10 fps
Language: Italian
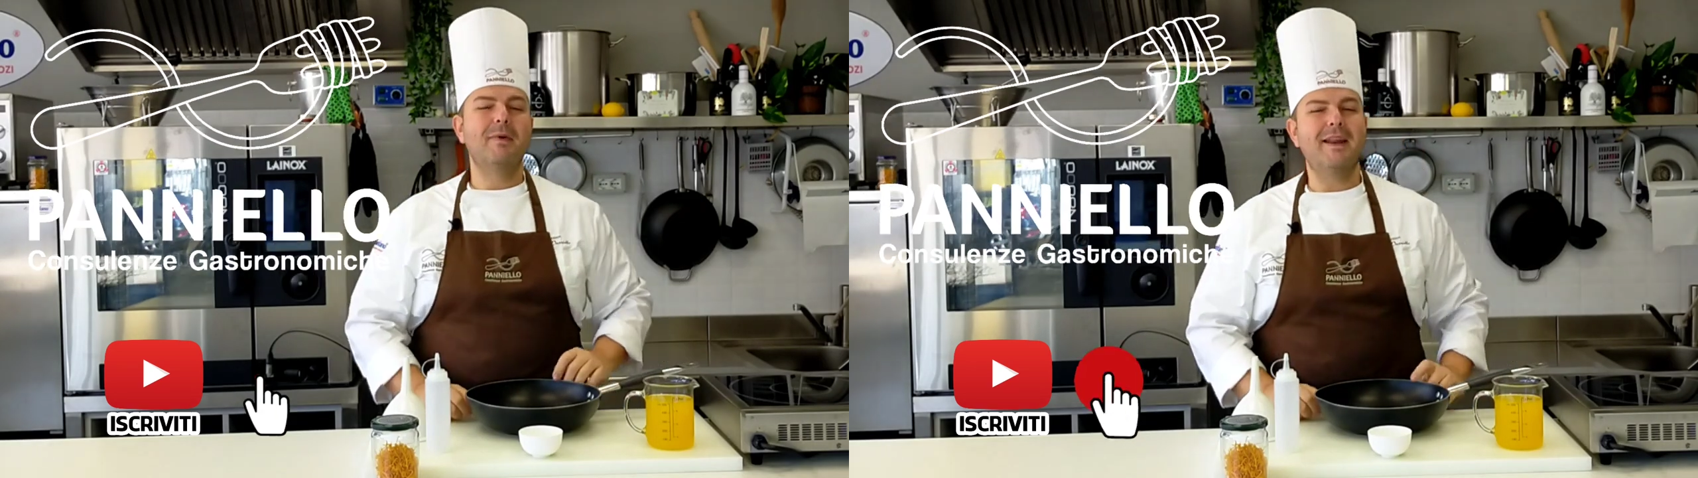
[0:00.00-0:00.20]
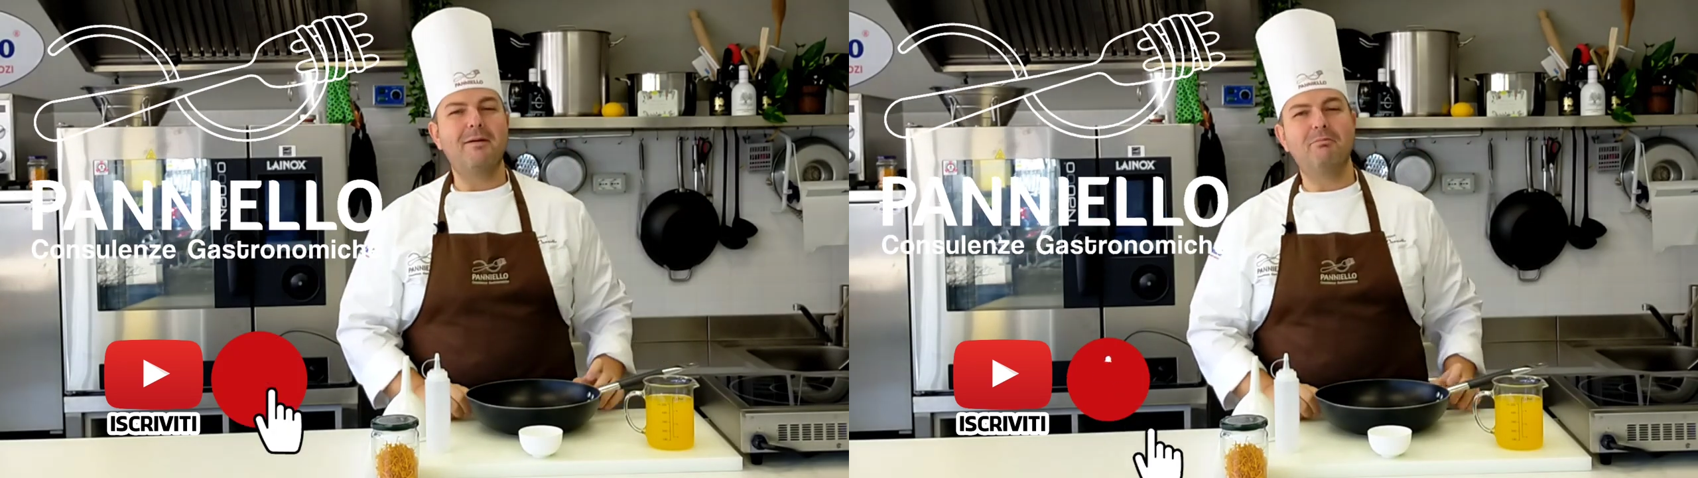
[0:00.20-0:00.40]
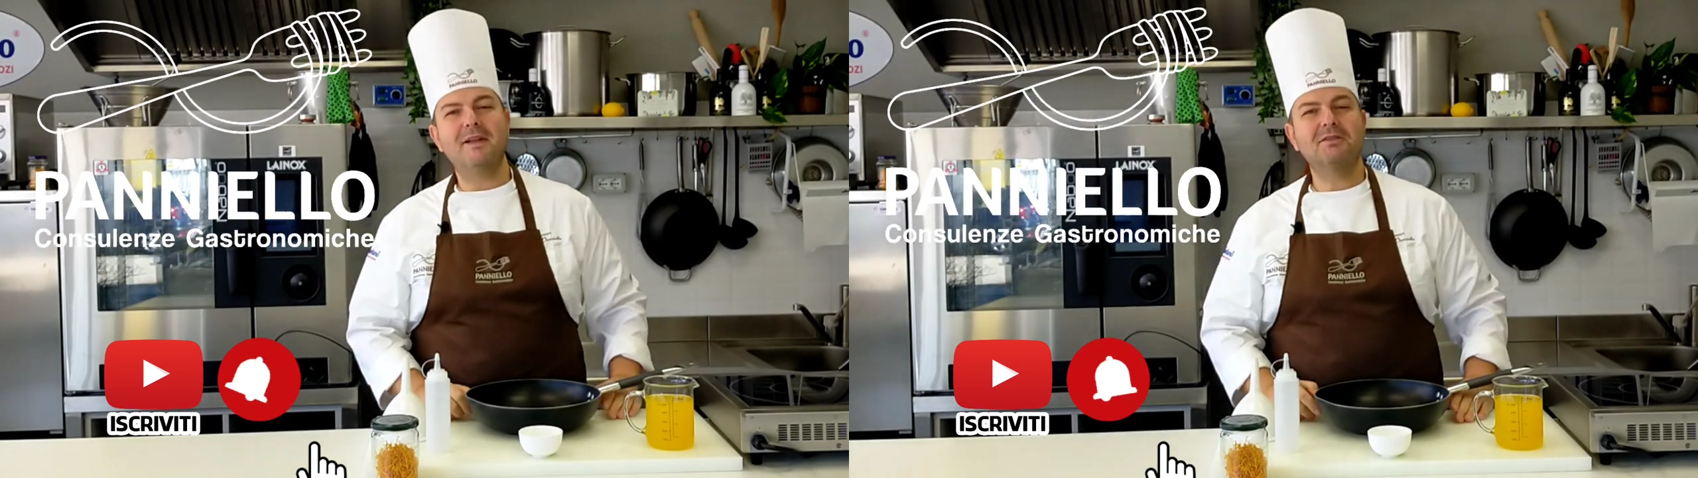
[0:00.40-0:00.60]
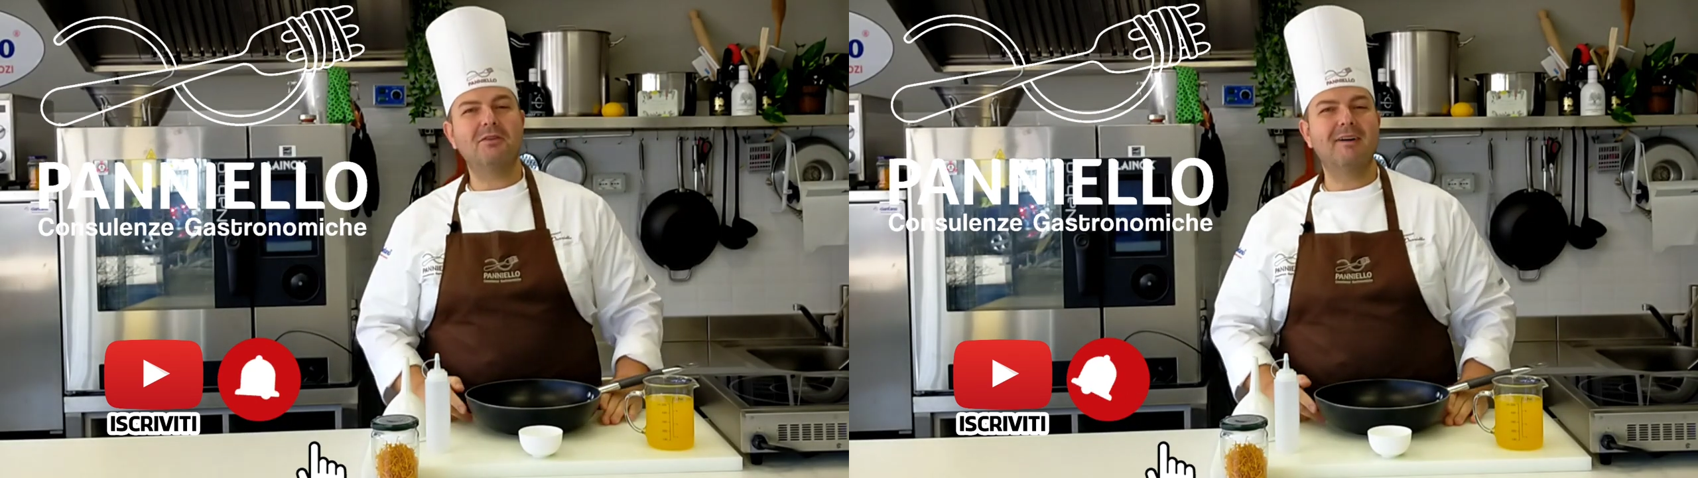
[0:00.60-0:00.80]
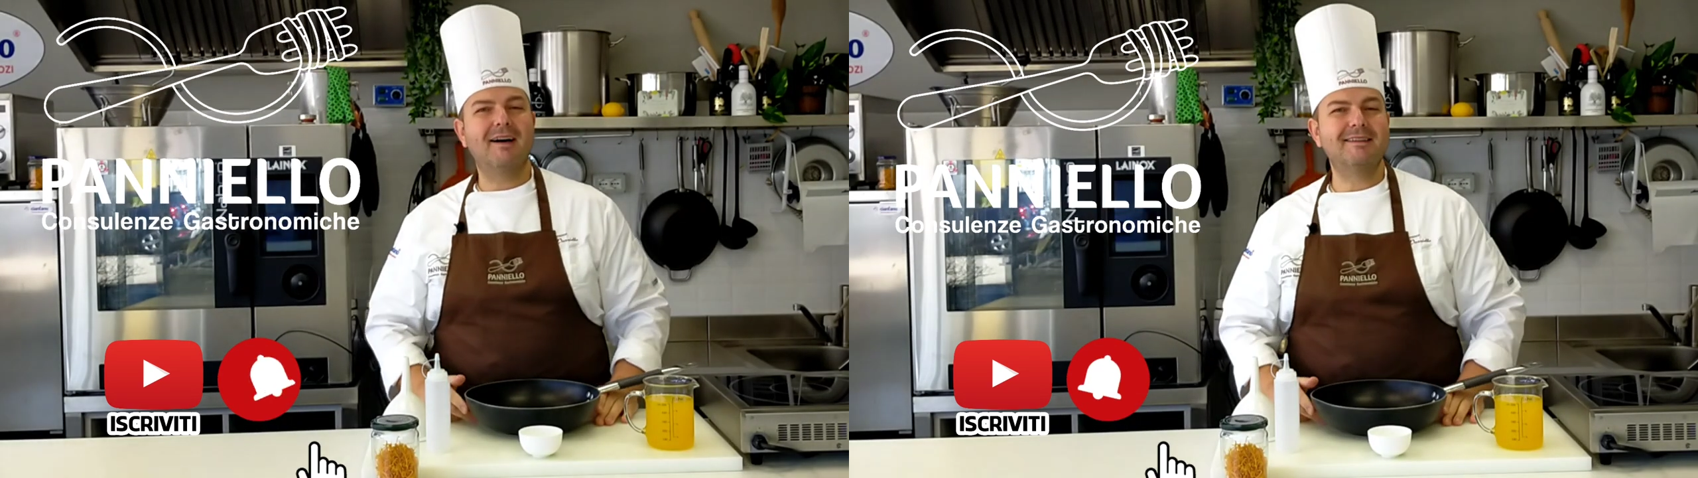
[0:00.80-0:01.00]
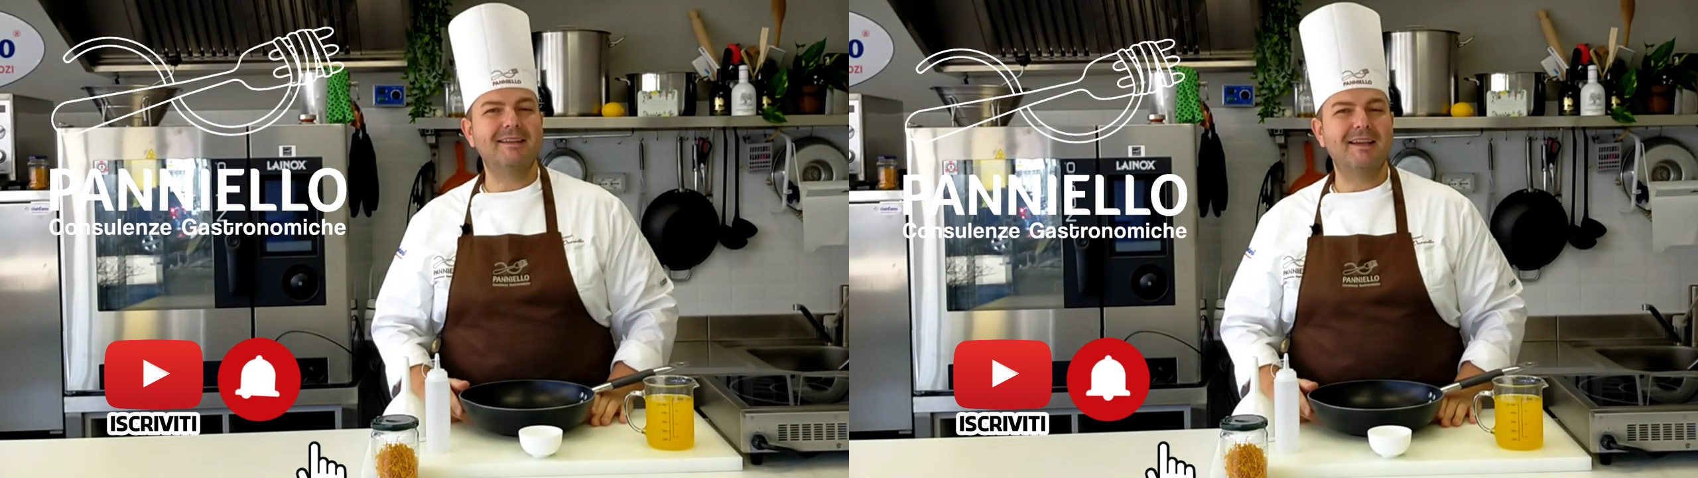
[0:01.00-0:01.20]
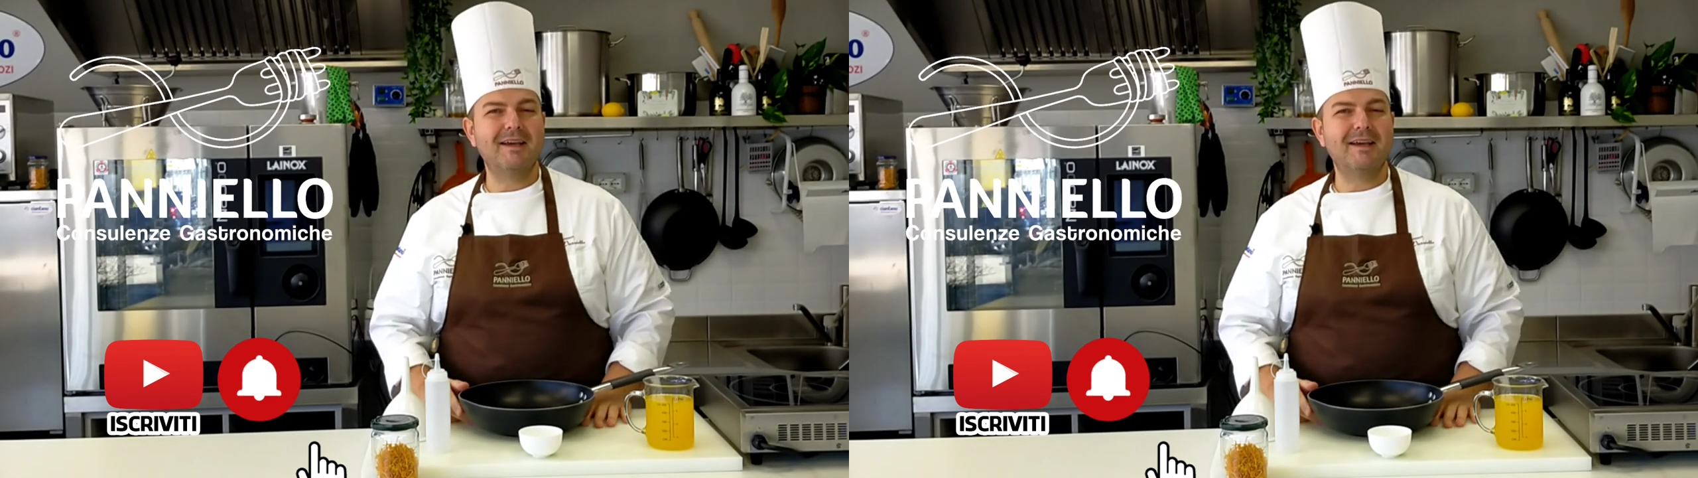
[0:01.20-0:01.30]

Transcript: Bene, bentrovati